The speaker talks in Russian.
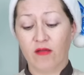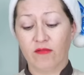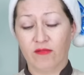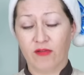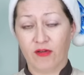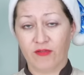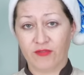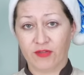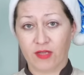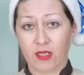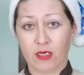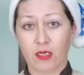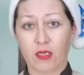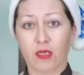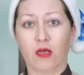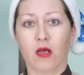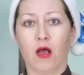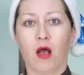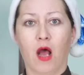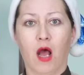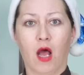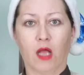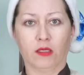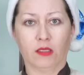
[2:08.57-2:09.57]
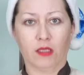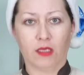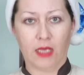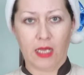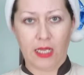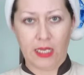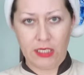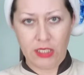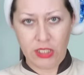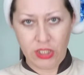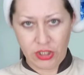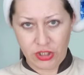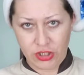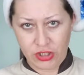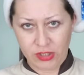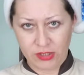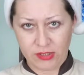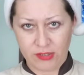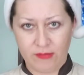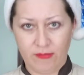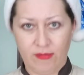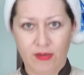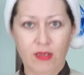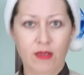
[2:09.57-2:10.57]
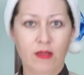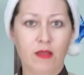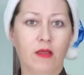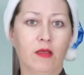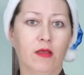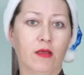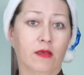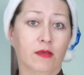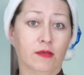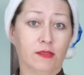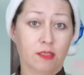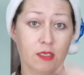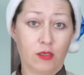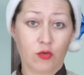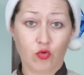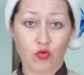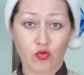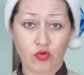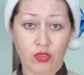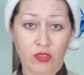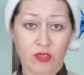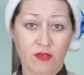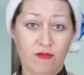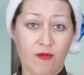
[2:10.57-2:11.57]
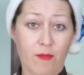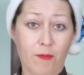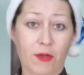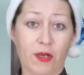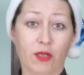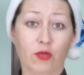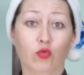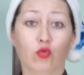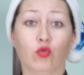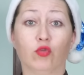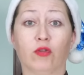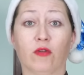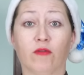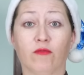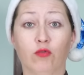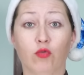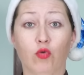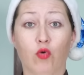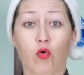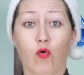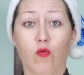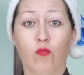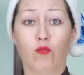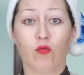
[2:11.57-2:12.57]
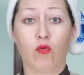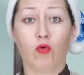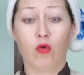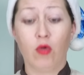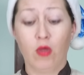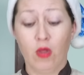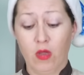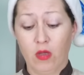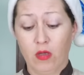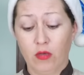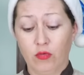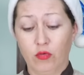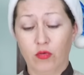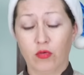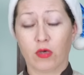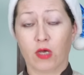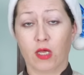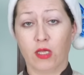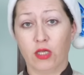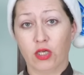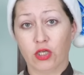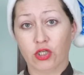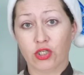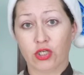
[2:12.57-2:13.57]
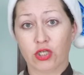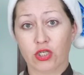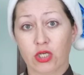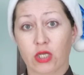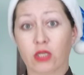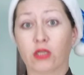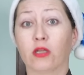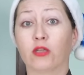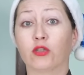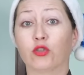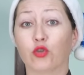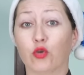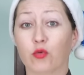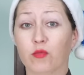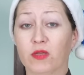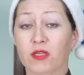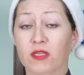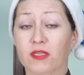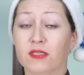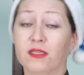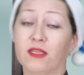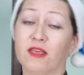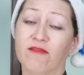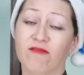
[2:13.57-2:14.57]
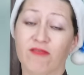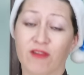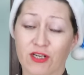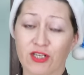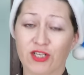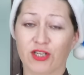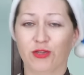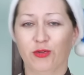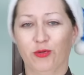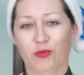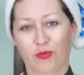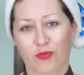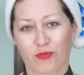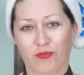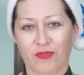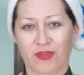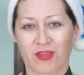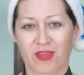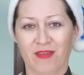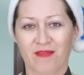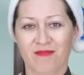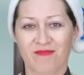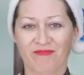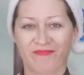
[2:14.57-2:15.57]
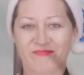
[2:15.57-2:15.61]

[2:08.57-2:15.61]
во-вторых, от количества загруженного продукта в духовку, ну и, конечно же, от особенностей вашей духовки.